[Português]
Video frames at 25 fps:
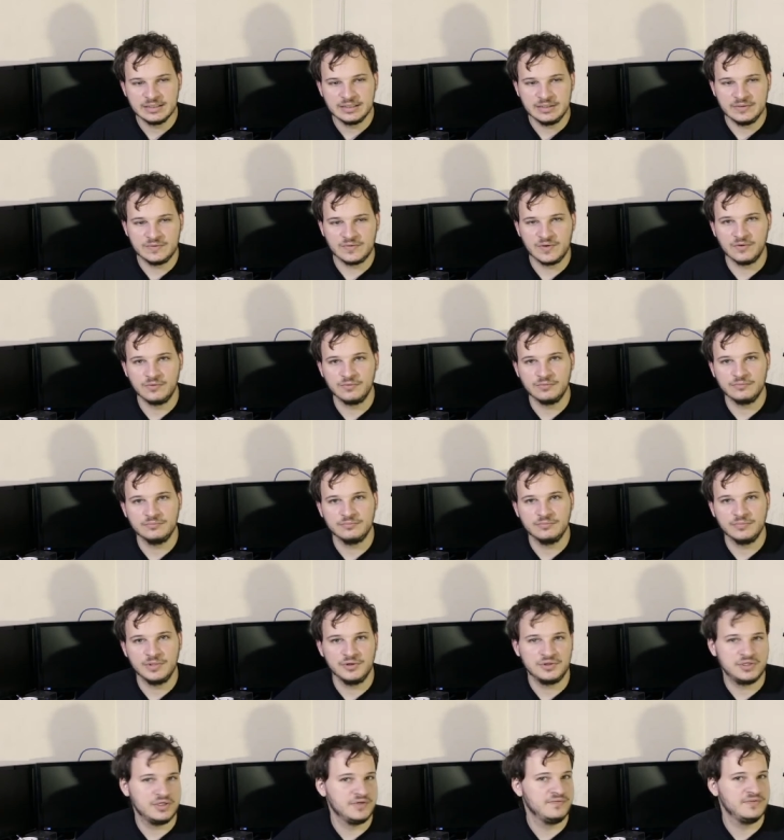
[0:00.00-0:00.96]
Então,
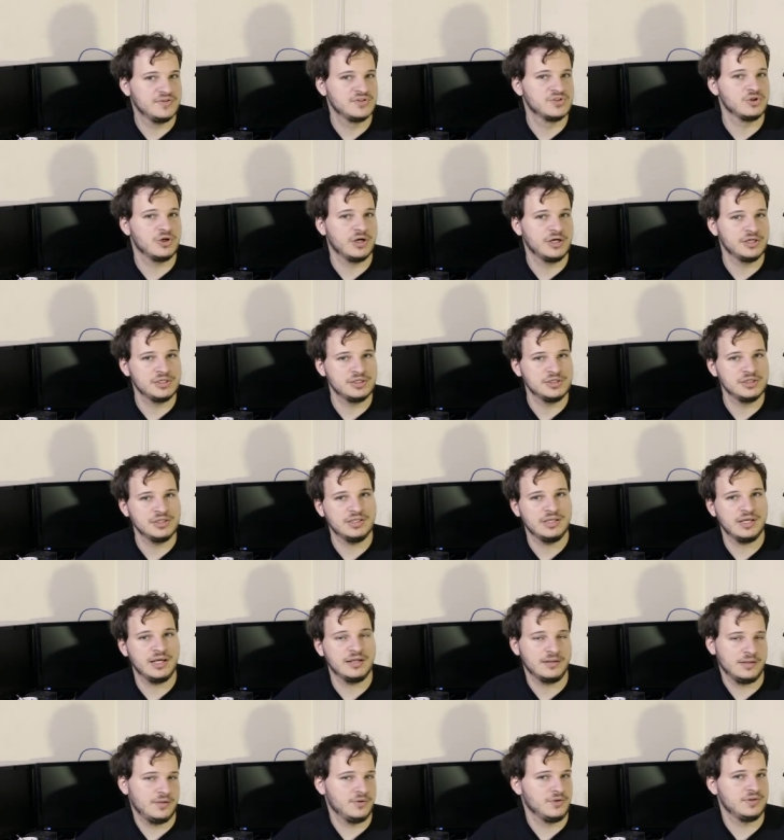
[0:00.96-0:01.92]
eu tive sorte de
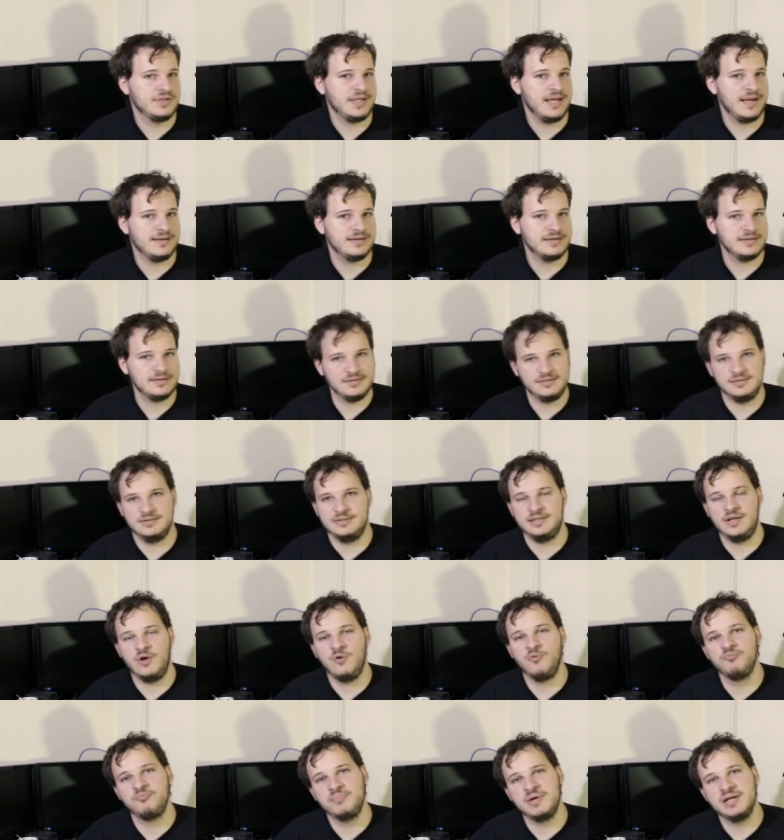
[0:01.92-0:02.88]
que a Nanotech
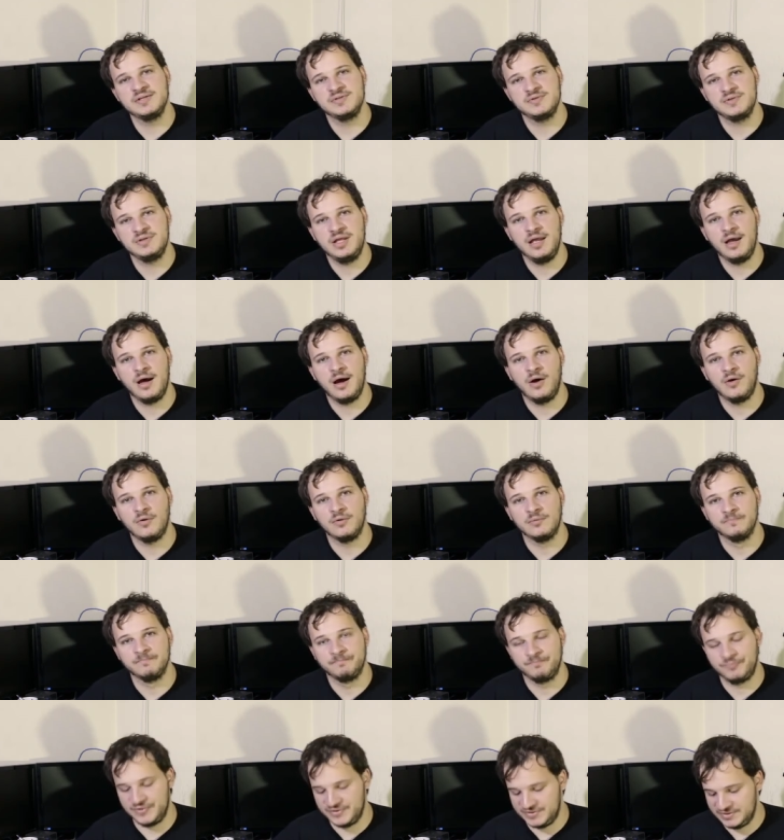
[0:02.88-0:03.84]
deu um peso
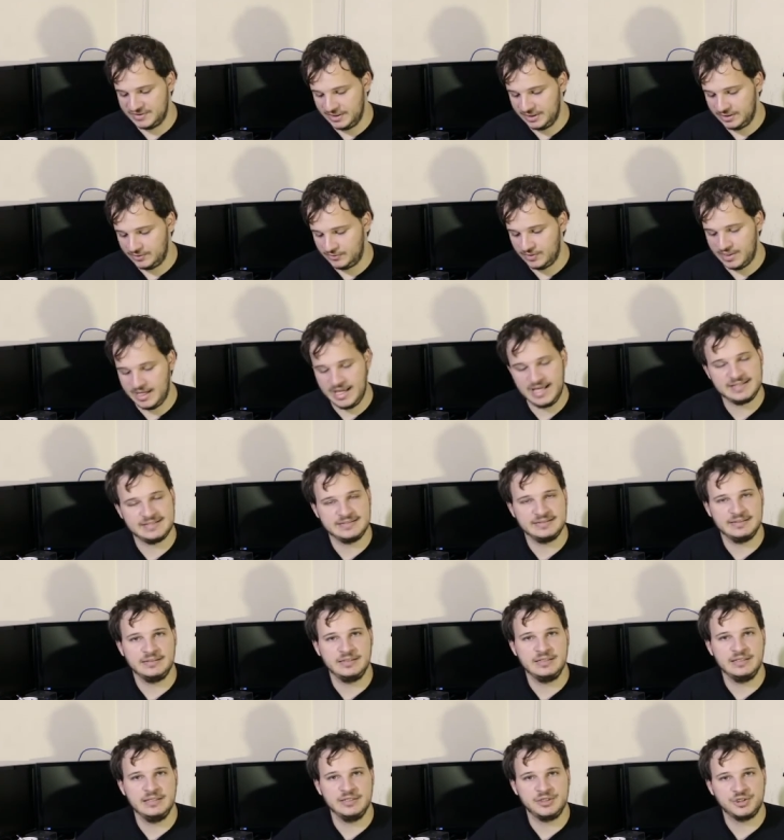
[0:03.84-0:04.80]
ideal, tá certo? Essa
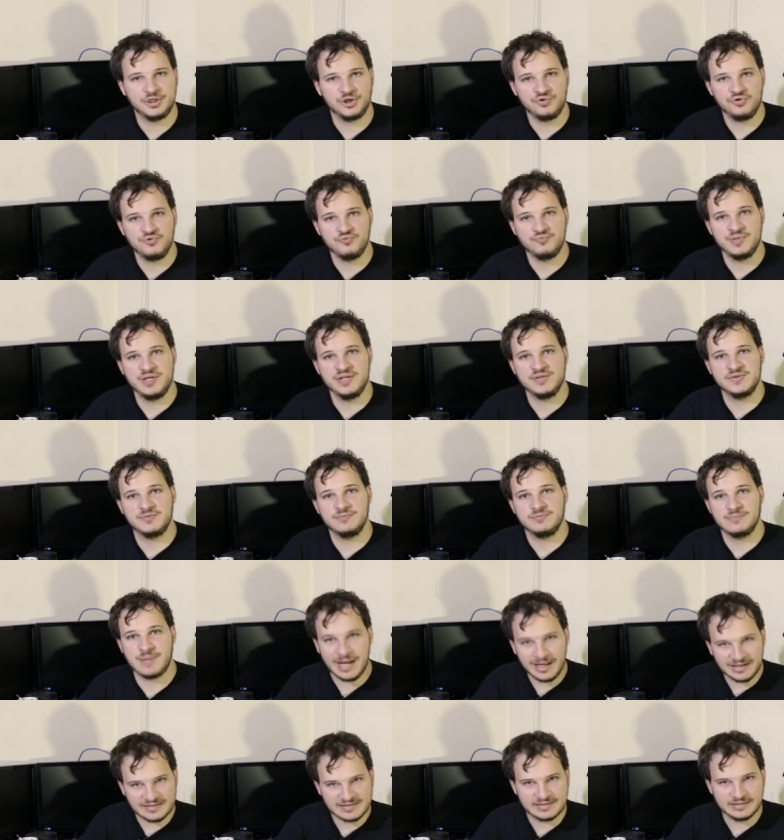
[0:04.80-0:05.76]
daqui chegou num peso
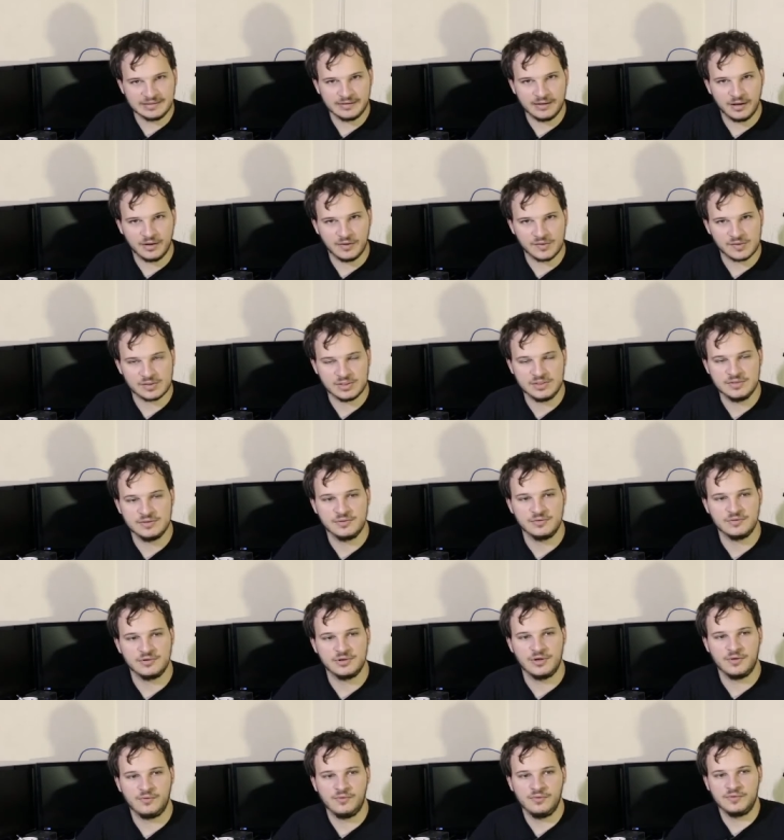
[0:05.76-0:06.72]
mais ideal. Então,
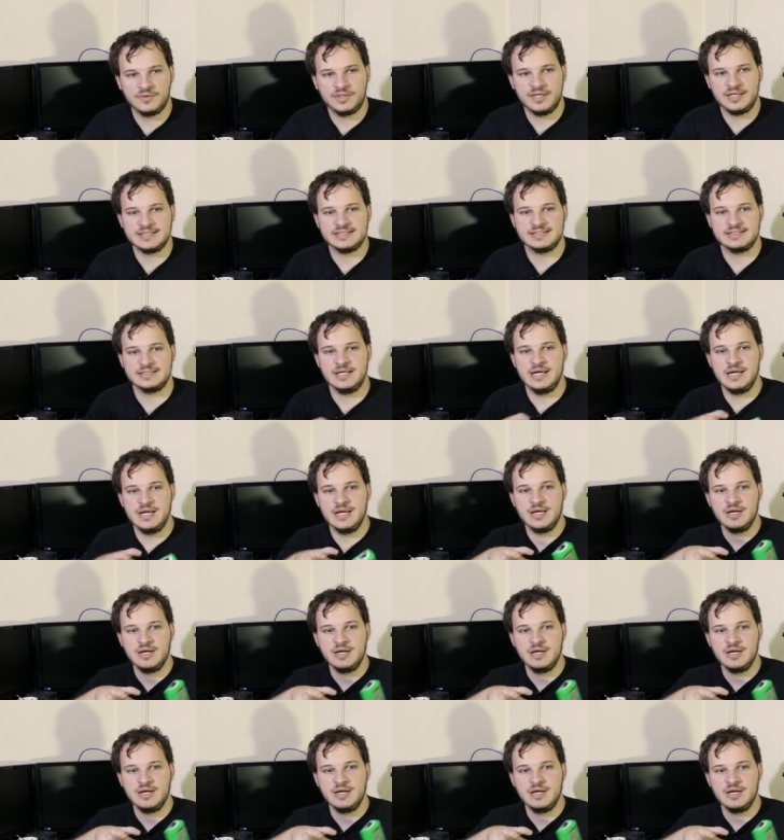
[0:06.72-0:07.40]
o que, que acontece?